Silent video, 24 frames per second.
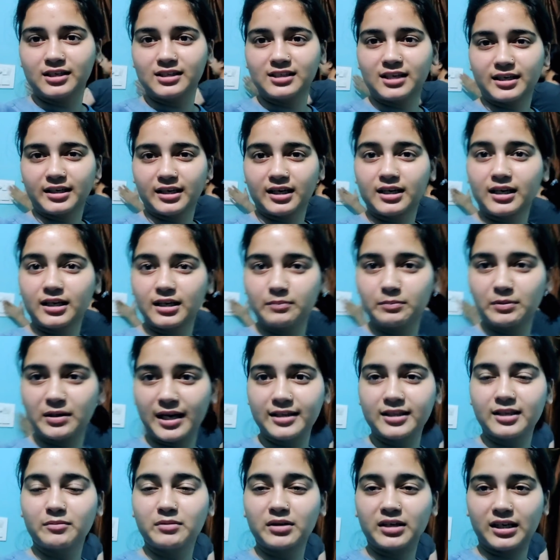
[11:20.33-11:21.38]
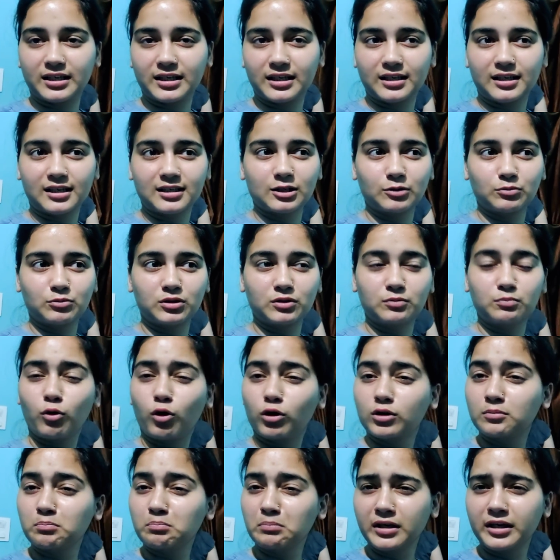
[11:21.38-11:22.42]
लेने जा रही है कल बनाई थी हमने कटल की सब्ज़ी
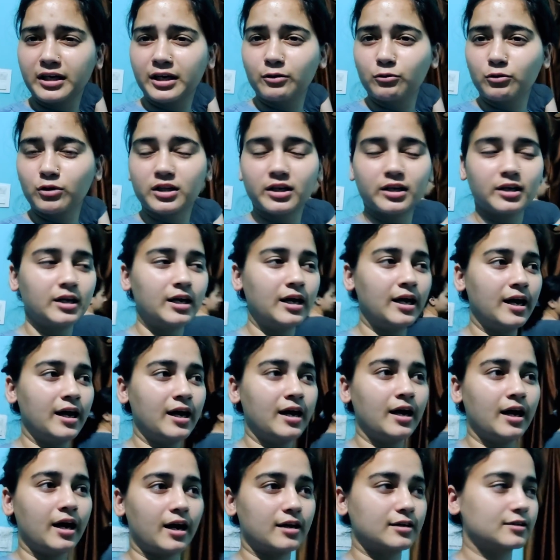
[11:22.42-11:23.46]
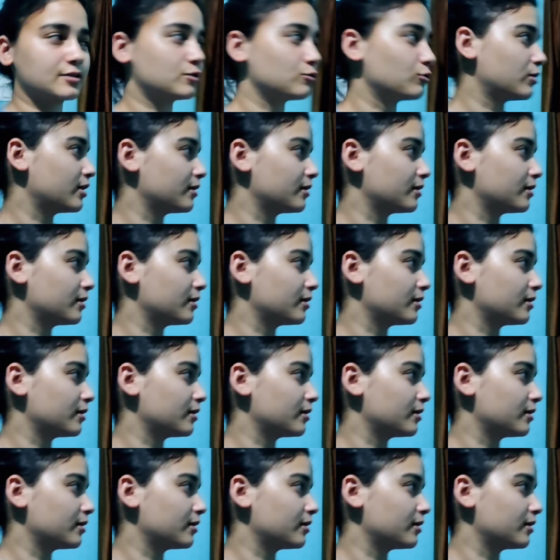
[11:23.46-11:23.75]
बहुत मीठी हुई थी आज